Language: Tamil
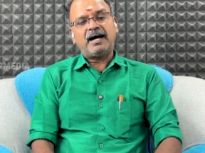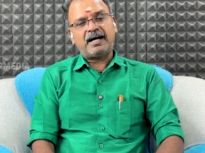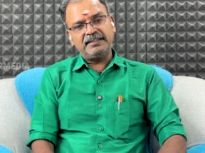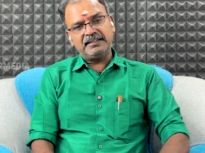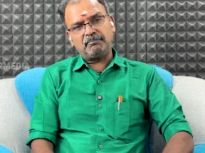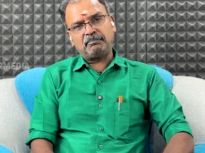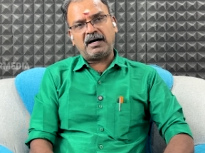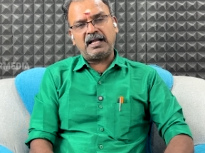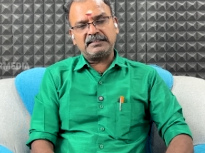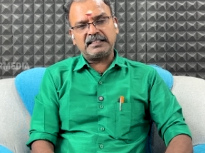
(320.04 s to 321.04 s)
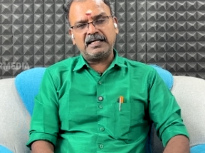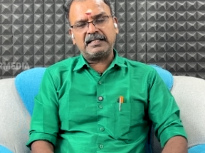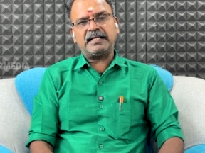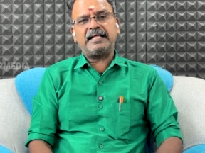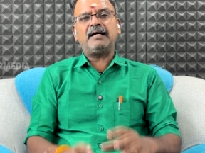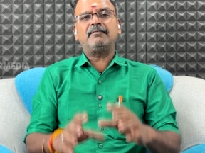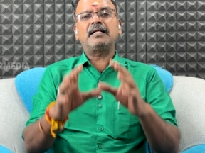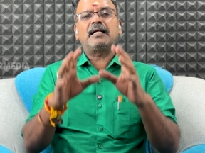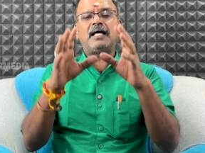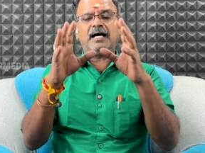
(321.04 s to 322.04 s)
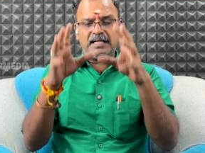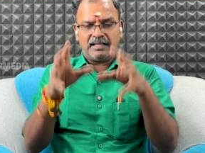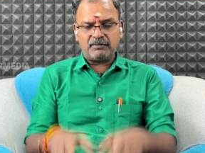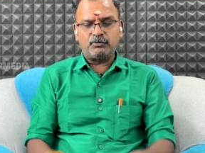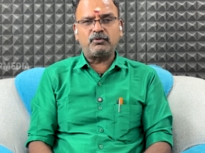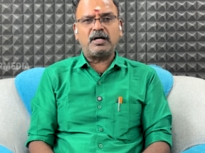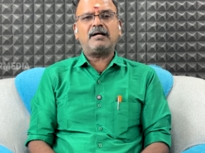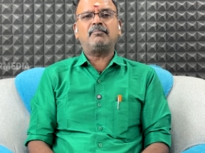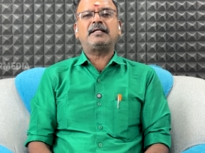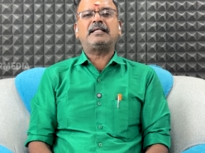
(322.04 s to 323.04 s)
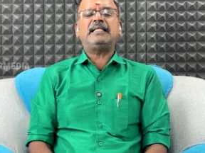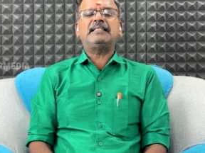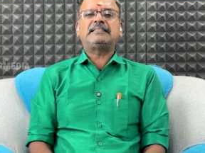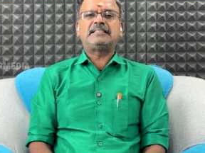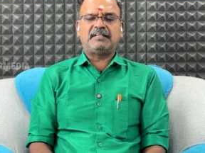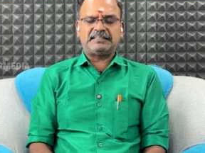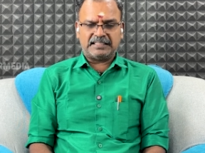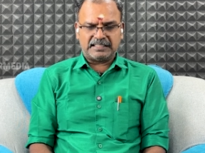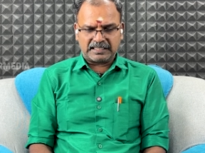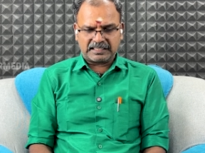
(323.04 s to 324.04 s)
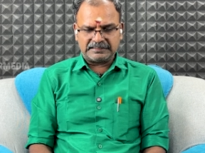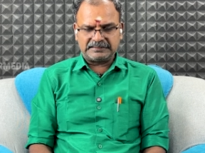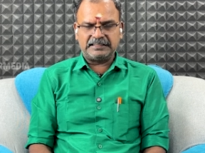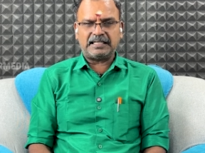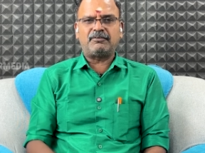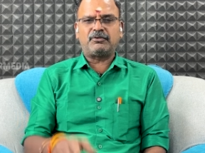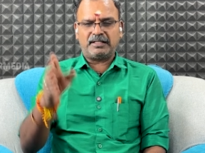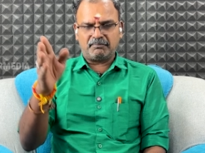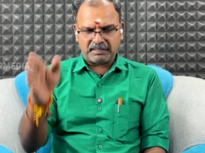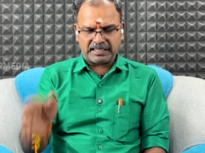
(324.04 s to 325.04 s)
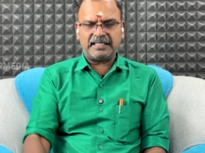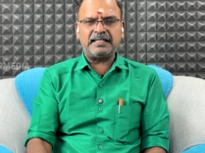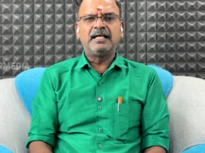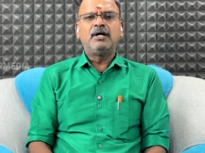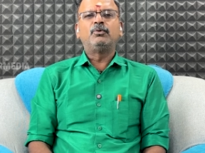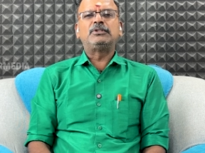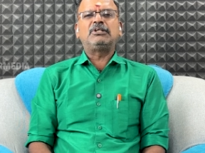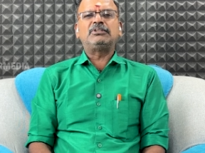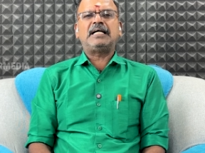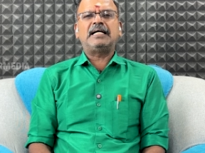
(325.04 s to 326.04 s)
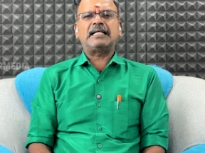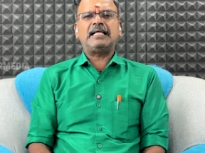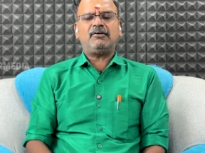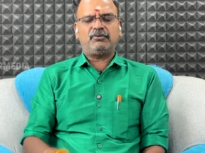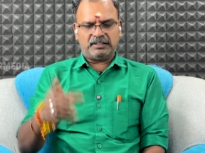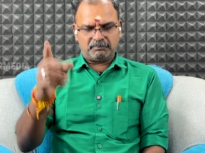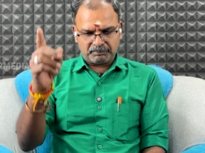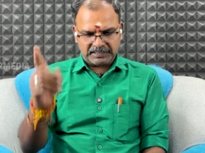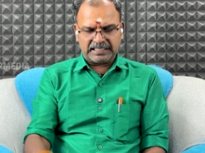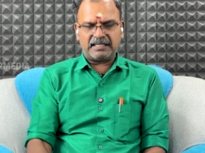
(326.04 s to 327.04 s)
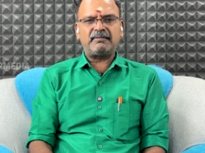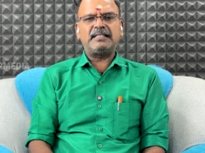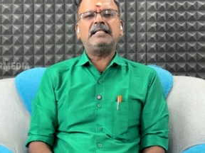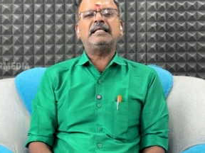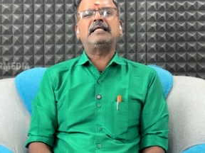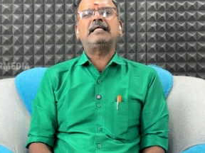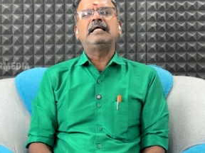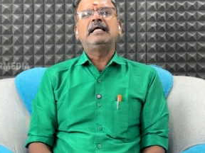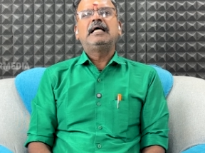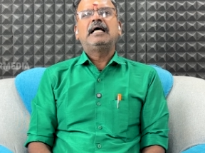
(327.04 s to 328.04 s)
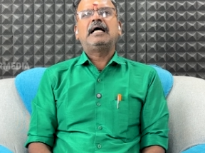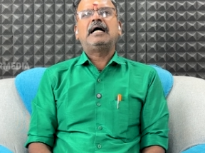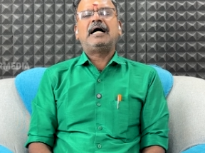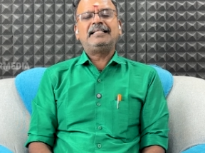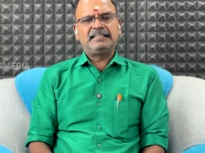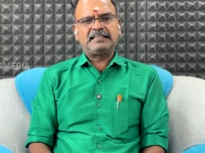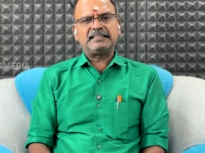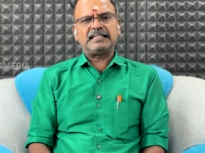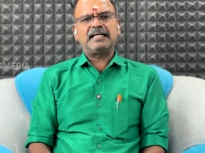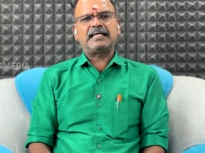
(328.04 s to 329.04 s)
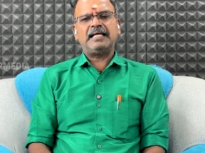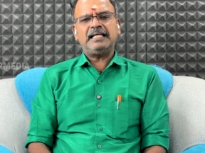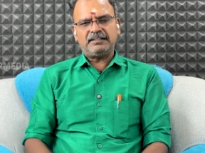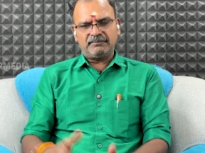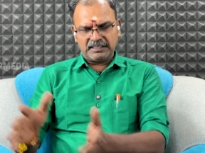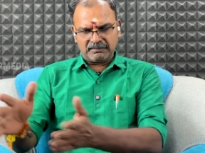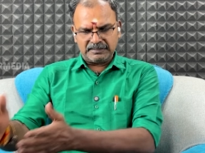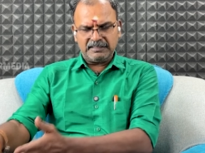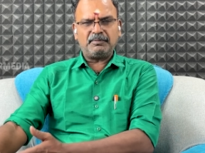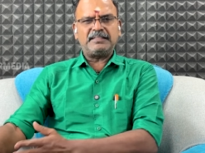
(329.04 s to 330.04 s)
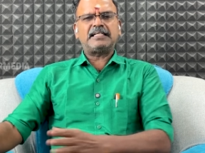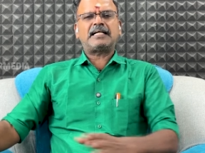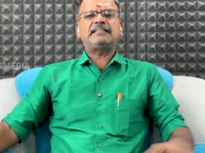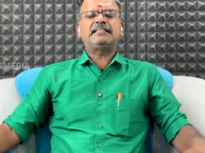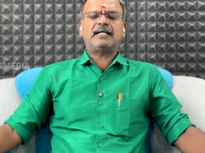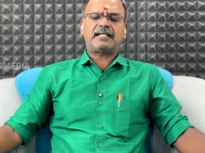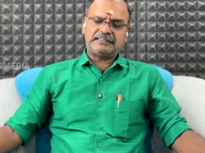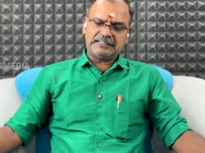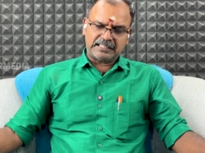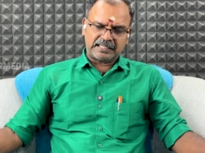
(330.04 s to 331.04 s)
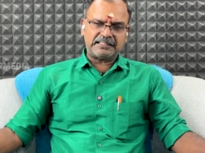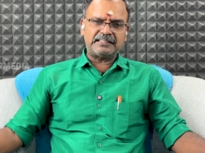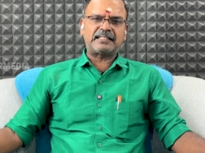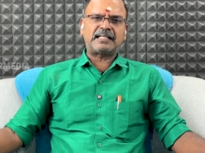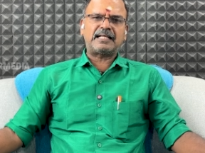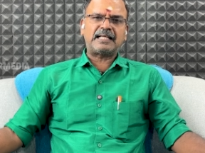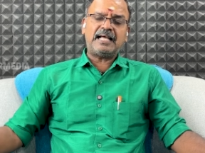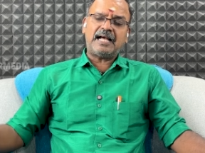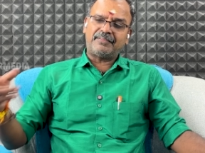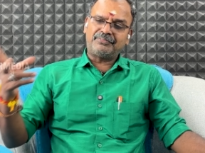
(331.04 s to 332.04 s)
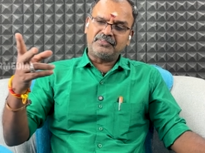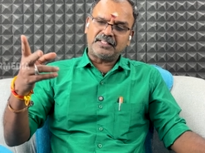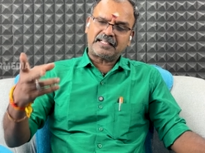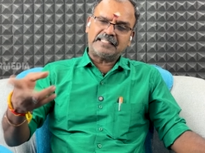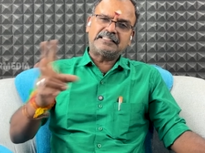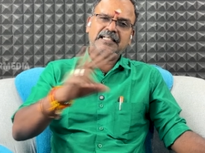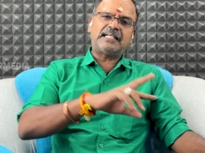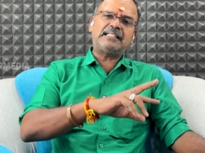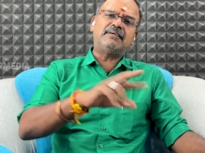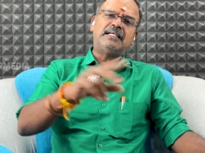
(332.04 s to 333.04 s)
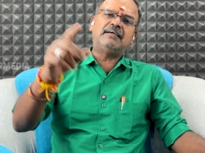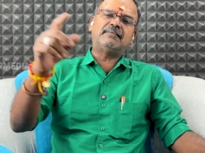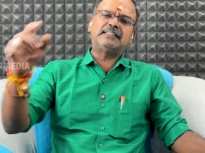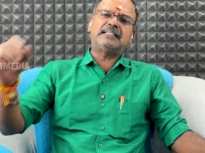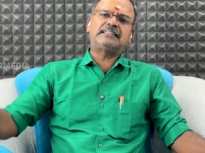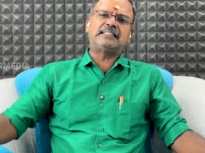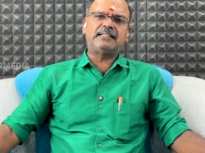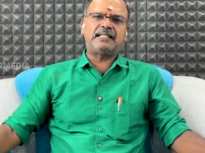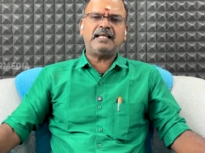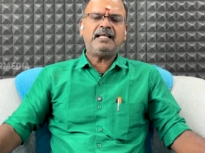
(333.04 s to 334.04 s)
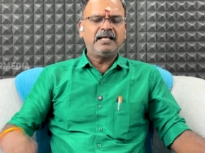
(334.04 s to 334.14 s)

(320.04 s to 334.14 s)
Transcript: அந்த பால் தாக்கரே அவர்களால் உருவாக்கப்பட்ட அந்த சிவசேனா கட்சி அவருடைய மகன் உத்தவ் தாக்கரே அவருடைய பேரன் வந்து ஆதித்ய தாக்கரே இவங்க வந்து இப்போ அந்த கத்த கட்சியை நடத்திட்டு இருக்காங்க அந்த கட்சியிலேருந்து வெளியே வந்த சிண்டு